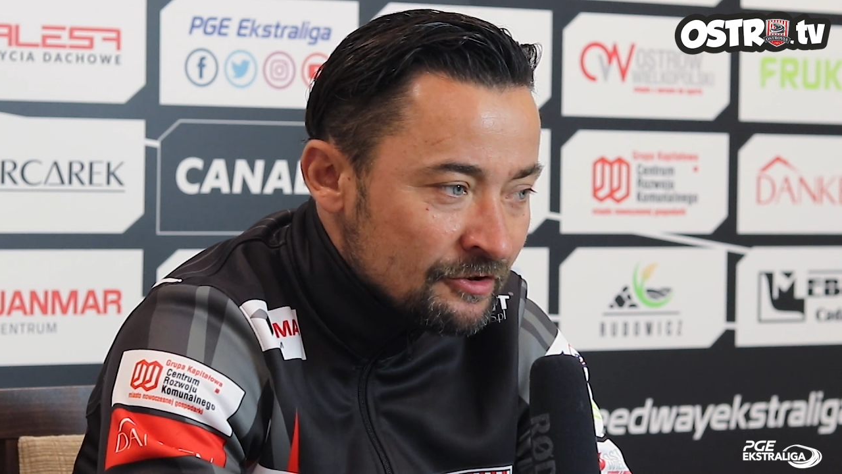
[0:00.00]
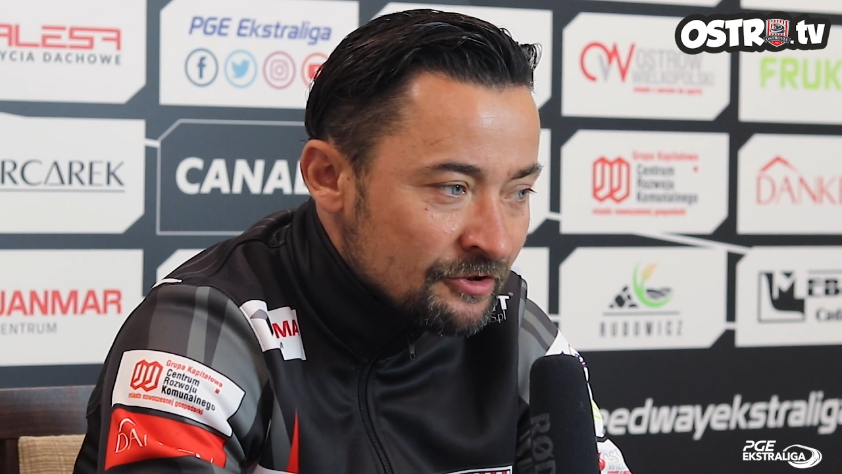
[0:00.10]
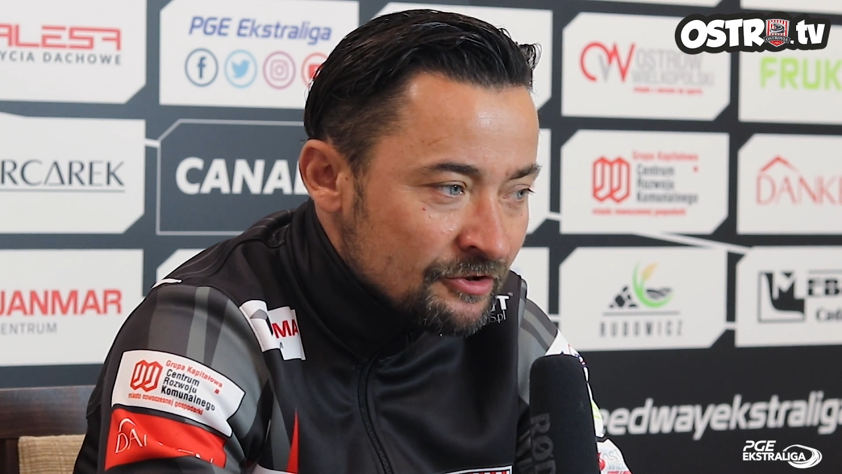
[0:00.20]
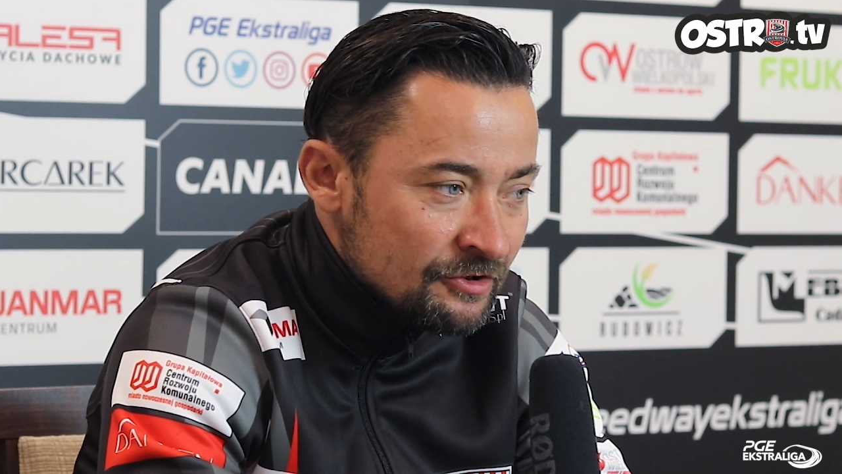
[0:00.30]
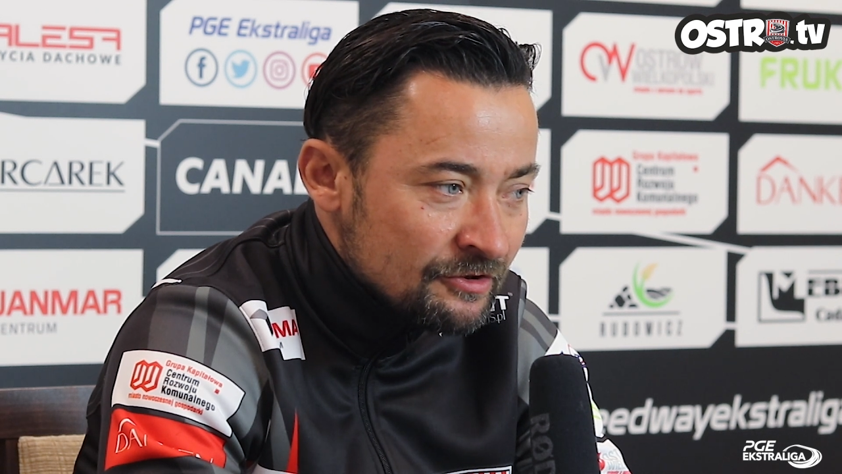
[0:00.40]

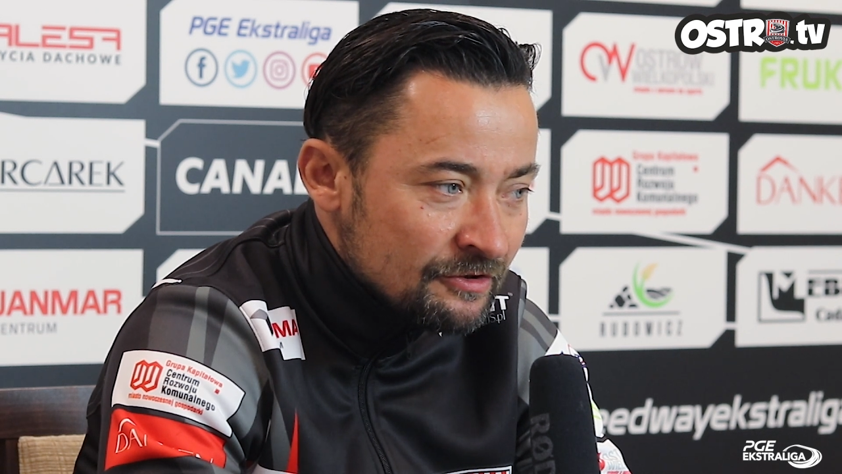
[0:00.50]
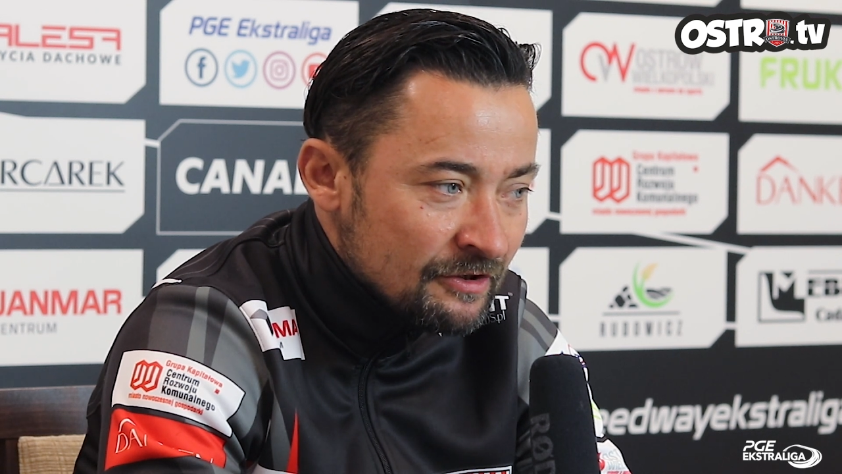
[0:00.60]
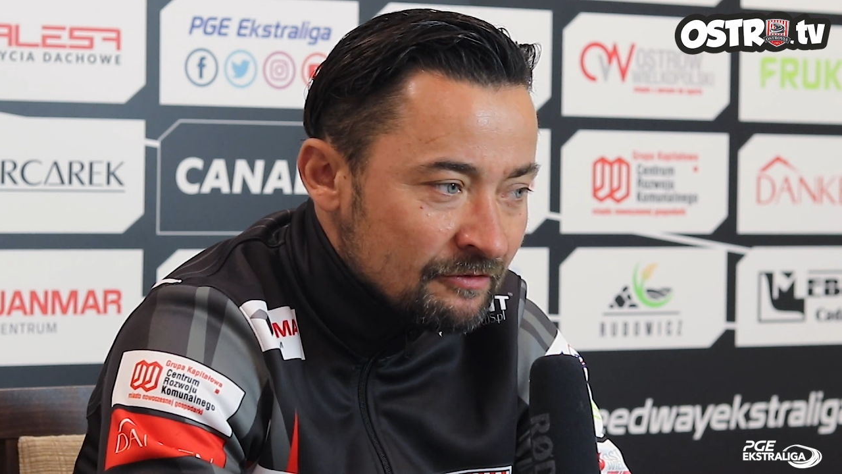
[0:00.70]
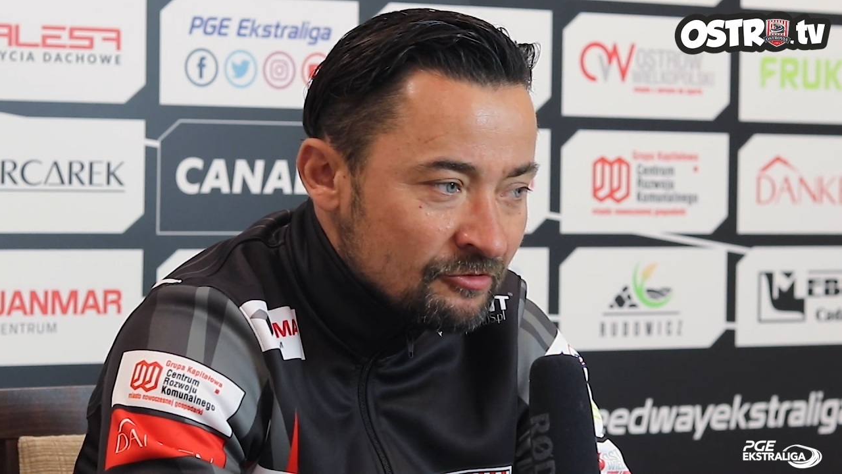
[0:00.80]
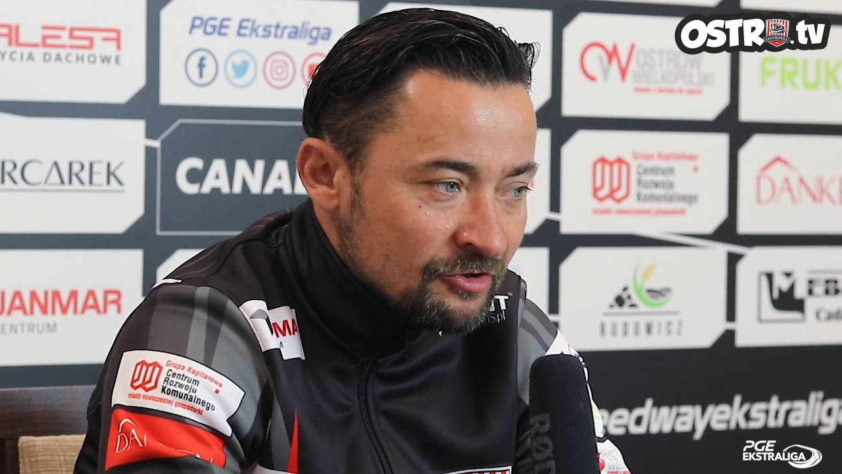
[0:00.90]
gdzieś
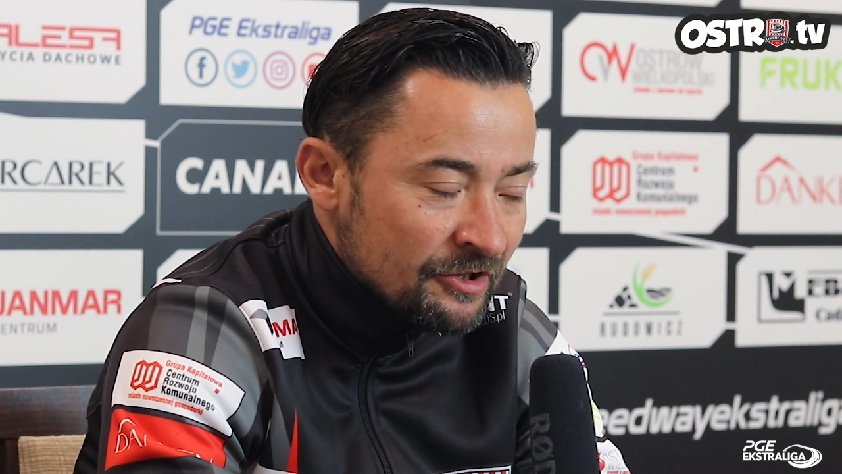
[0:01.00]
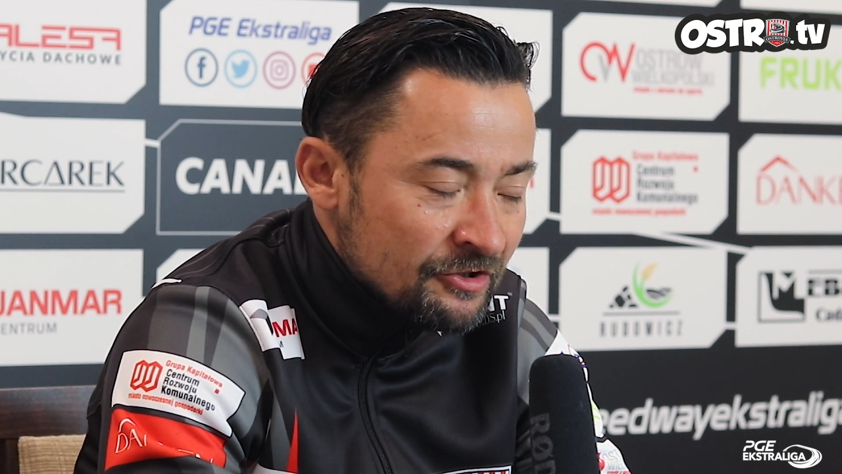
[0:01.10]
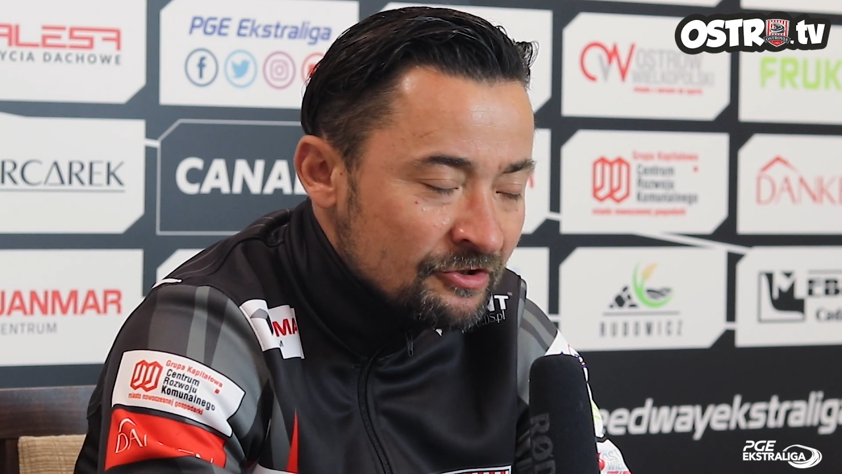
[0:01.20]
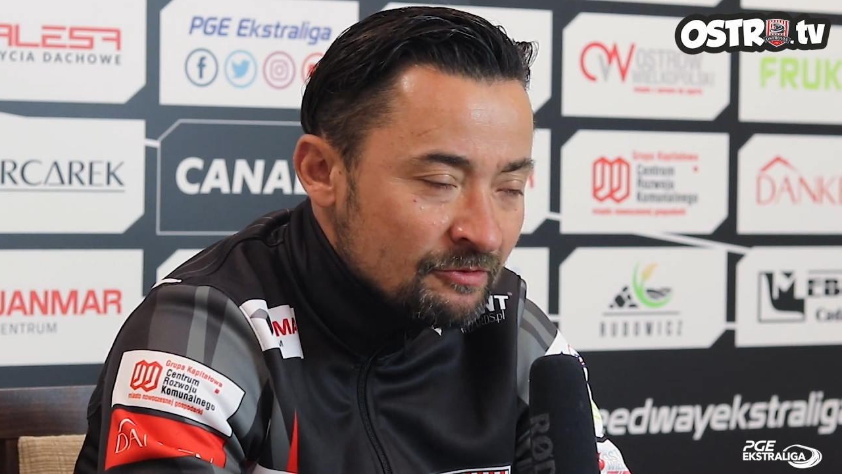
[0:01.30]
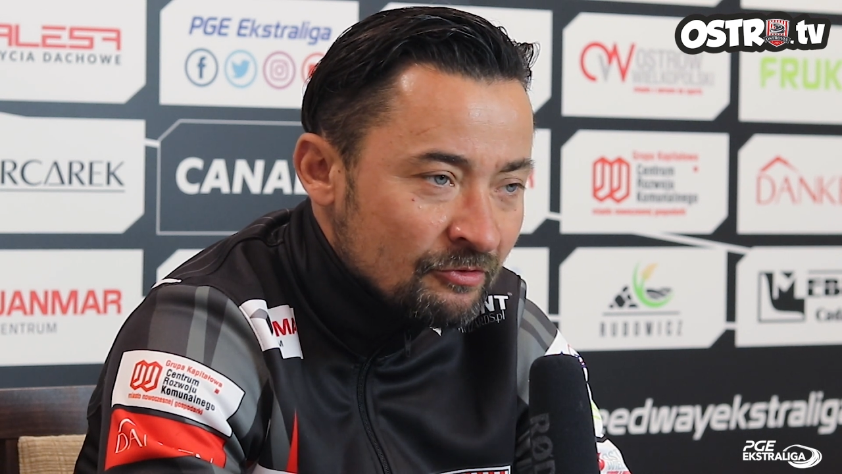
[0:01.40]
te 40